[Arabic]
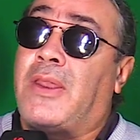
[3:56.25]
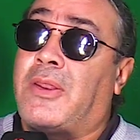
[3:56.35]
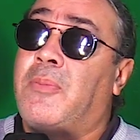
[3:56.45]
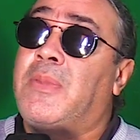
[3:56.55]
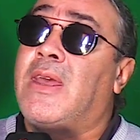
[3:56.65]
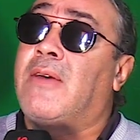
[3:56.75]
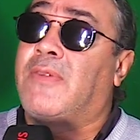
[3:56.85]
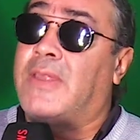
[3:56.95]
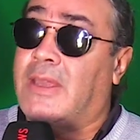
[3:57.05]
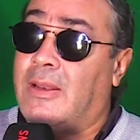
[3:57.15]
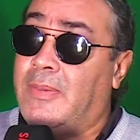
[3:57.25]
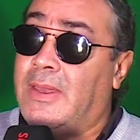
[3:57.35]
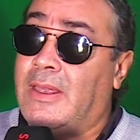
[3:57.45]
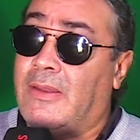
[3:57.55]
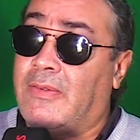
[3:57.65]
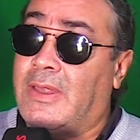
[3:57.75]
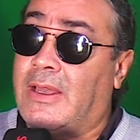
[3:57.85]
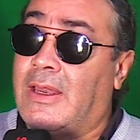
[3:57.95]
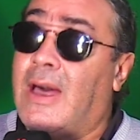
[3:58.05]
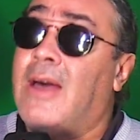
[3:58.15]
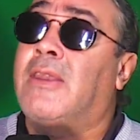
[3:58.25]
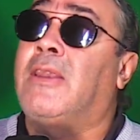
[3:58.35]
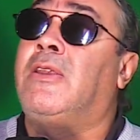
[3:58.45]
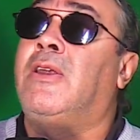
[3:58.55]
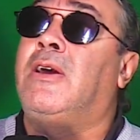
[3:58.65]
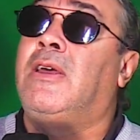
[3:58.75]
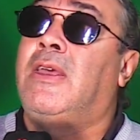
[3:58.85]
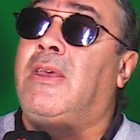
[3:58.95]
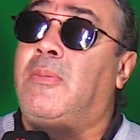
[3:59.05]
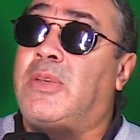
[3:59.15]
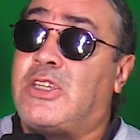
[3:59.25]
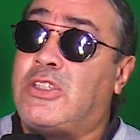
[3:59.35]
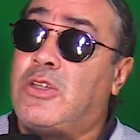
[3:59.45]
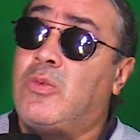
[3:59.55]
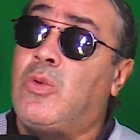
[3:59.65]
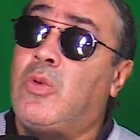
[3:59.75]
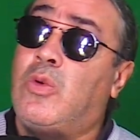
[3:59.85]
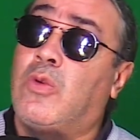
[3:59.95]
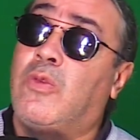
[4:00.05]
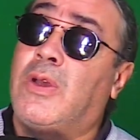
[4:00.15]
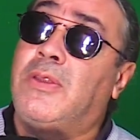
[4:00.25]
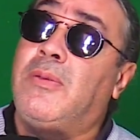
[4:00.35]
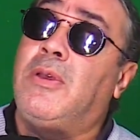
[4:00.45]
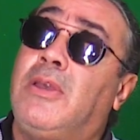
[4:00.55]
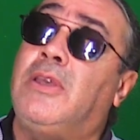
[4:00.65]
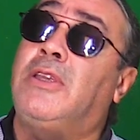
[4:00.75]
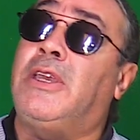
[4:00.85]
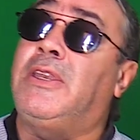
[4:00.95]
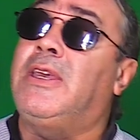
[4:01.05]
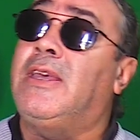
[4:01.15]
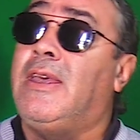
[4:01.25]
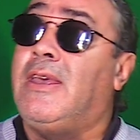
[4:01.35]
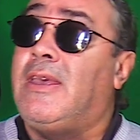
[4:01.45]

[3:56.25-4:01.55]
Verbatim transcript: الرميه في ذاك البير في ذاك الغار اللي هنا باش يجيو يلوحوك في واحد يعني